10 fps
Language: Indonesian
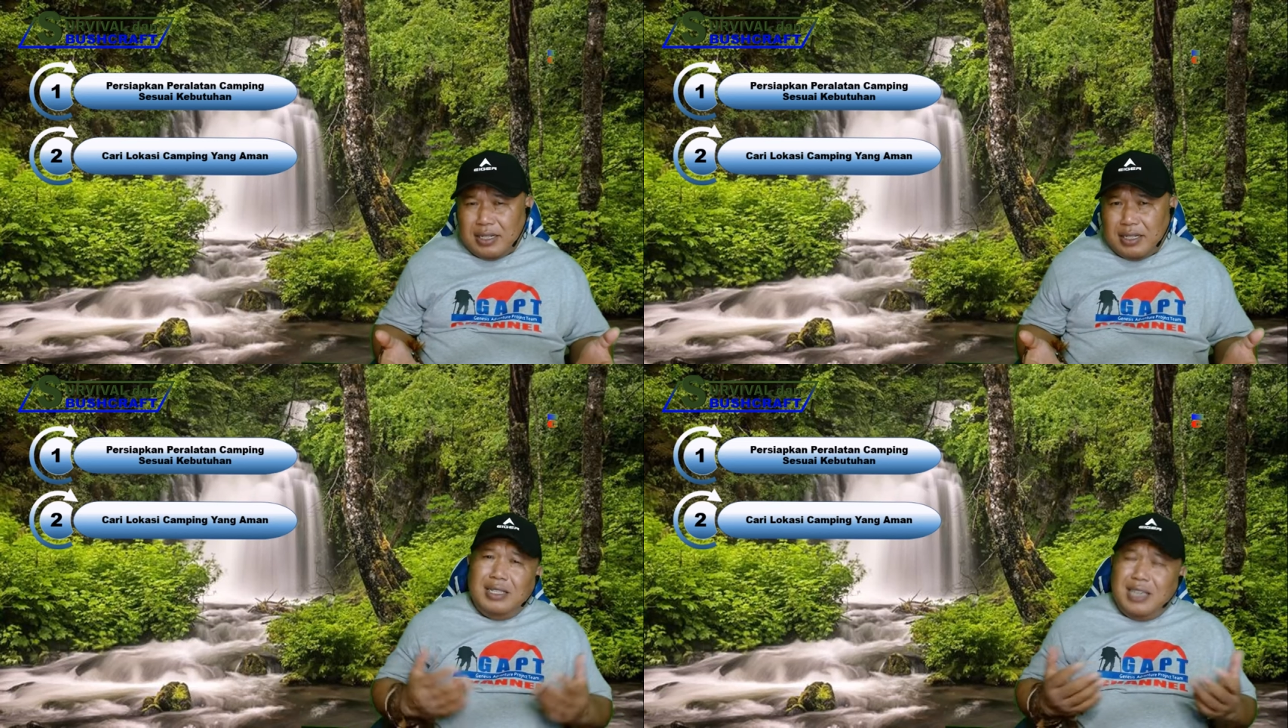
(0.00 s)

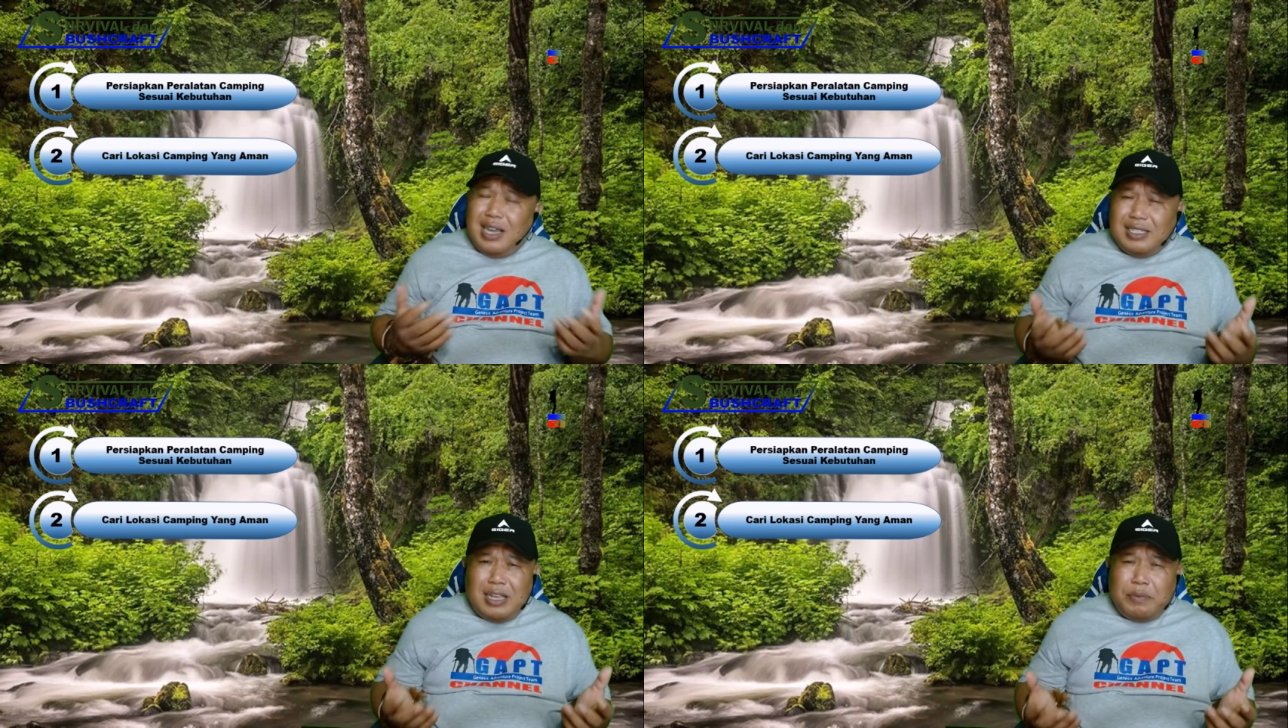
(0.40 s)
Jangan
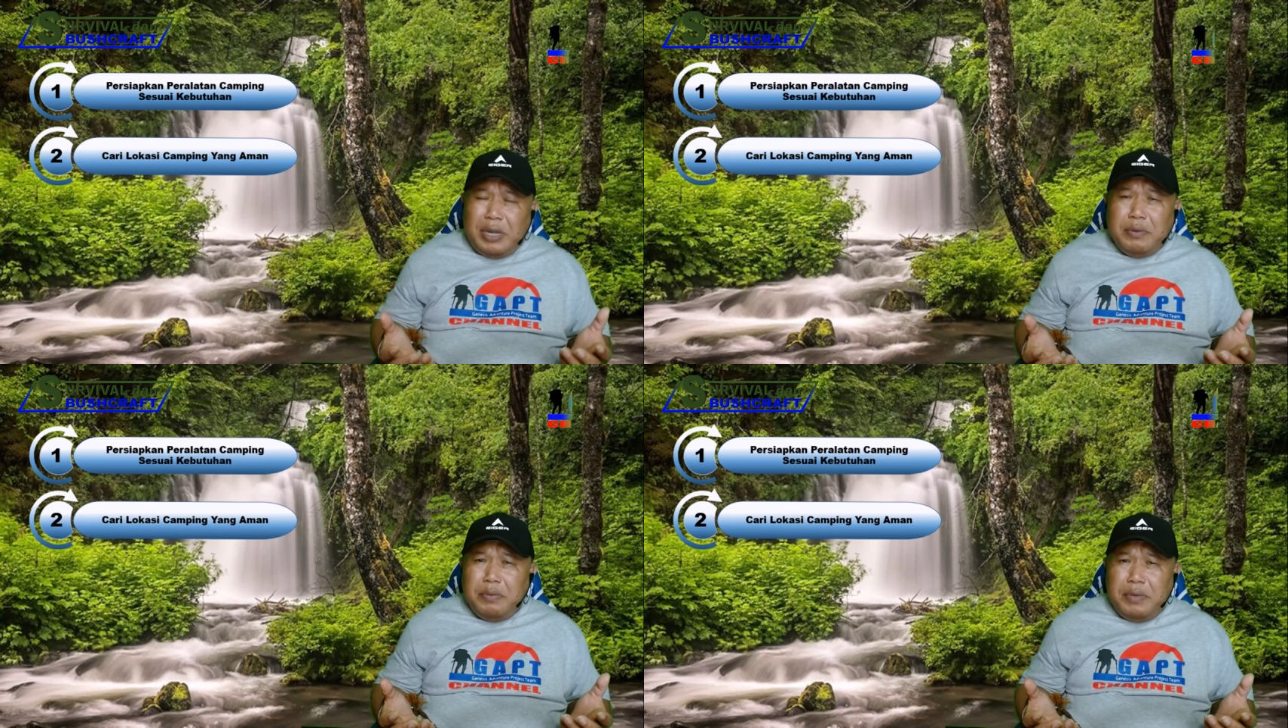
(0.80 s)
sampai
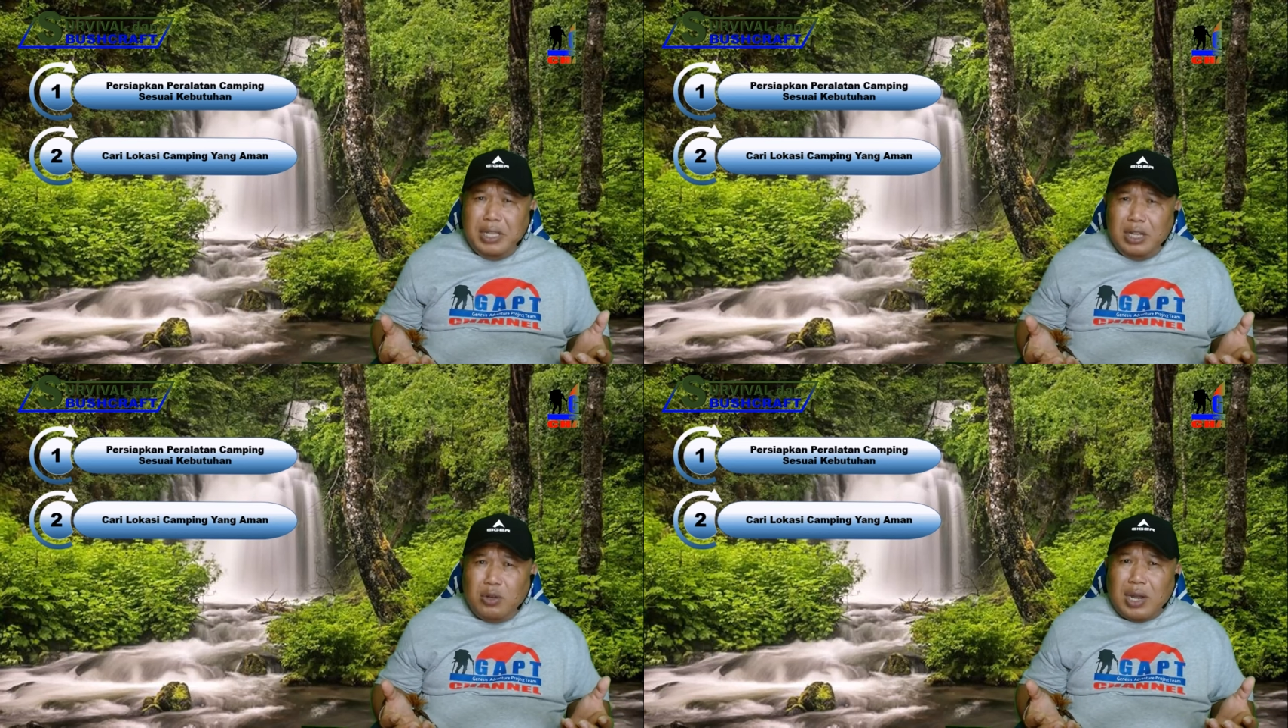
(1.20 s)

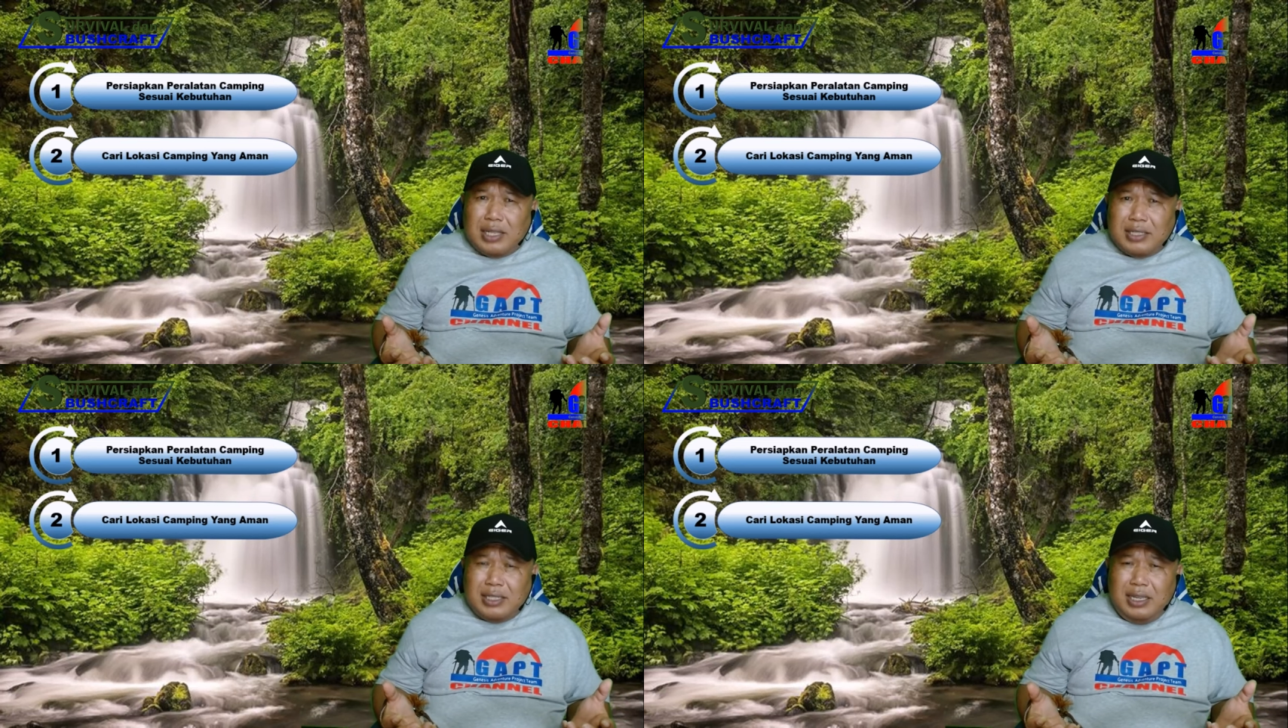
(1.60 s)
memilih
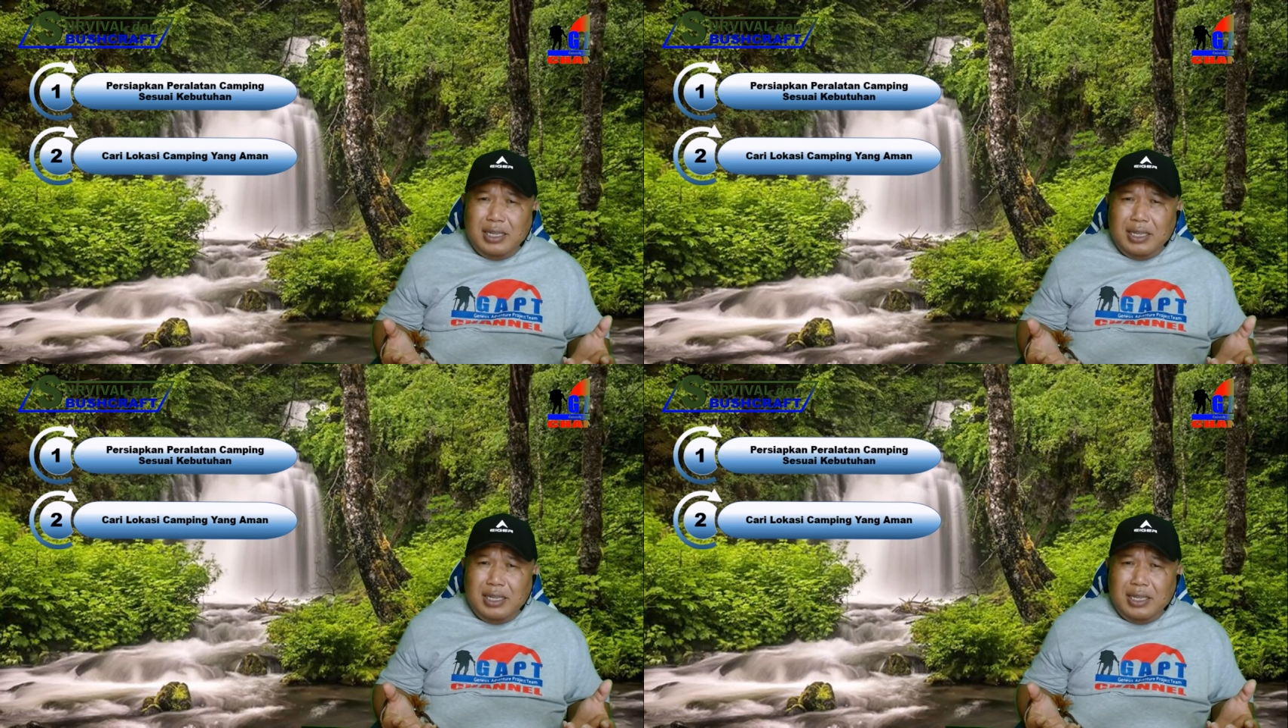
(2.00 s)
lokasi